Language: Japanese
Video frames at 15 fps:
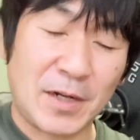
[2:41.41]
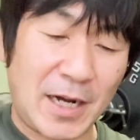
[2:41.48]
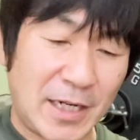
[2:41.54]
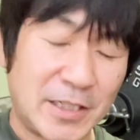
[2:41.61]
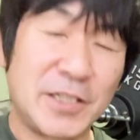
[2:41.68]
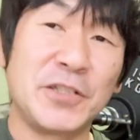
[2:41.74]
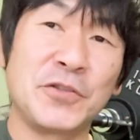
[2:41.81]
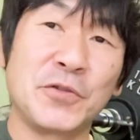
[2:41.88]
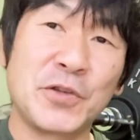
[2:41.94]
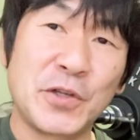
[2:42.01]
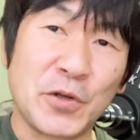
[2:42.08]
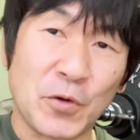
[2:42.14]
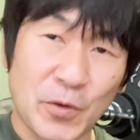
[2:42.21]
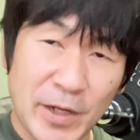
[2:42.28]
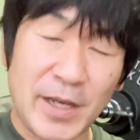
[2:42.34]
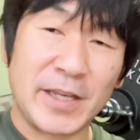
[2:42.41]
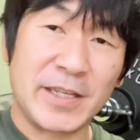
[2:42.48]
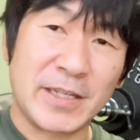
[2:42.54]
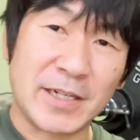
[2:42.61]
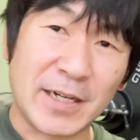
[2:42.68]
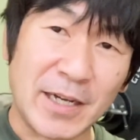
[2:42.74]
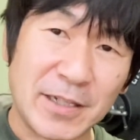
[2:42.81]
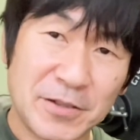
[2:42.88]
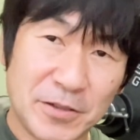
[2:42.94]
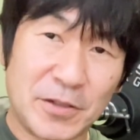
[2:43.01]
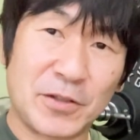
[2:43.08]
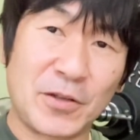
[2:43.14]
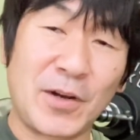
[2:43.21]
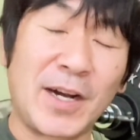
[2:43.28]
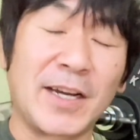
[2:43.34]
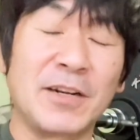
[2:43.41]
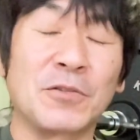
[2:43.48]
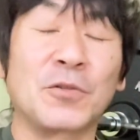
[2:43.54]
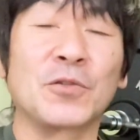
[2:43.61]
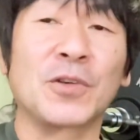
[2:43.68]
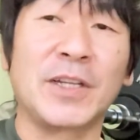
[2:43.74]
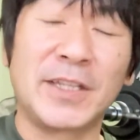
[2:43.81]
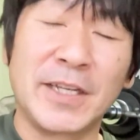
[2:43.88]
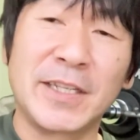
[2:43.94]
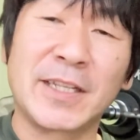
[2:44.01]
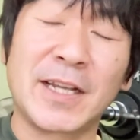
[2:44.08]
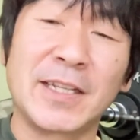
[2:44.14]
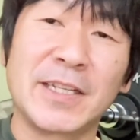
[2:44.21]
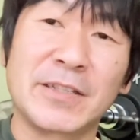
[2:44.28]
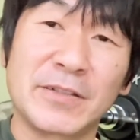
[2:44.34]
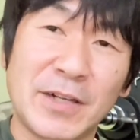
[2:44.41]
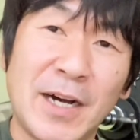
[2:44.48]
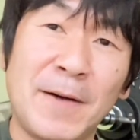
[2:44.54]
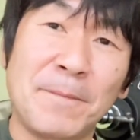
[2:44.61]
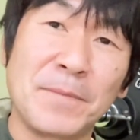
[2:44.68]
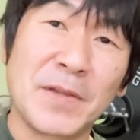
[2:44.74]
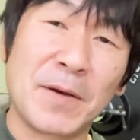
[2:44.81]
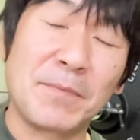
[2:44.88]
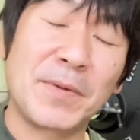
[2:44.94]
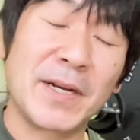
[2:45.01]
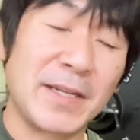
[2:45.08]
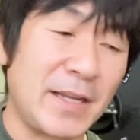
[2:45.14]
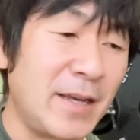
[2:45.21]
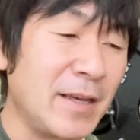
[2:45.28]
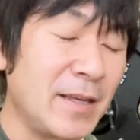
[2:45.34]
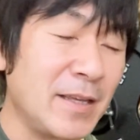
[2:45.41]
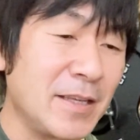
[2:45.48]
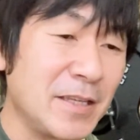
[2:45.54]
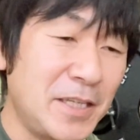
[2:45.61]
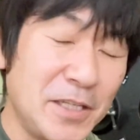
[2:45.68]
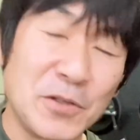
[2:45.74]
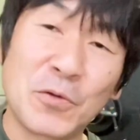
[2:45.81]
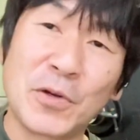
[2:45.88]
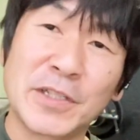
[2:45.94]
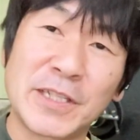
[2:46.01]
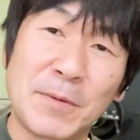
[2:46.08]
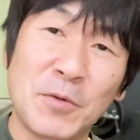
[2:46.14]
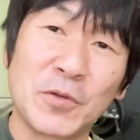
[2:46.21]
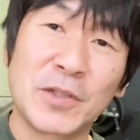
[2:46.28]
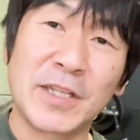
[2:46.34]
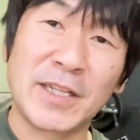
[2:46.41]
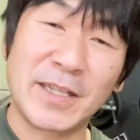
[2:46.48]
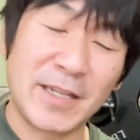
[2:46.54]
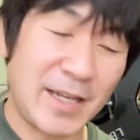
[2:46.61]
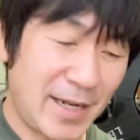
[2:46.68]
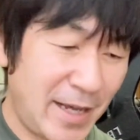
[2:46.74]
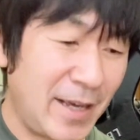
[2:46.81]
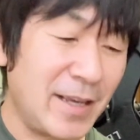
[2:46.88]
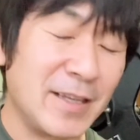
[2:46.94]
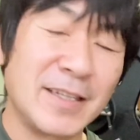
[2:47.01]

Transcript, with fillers: 80キロね1回グッと上げることができたんですがやっぱりね筋トレサボってってね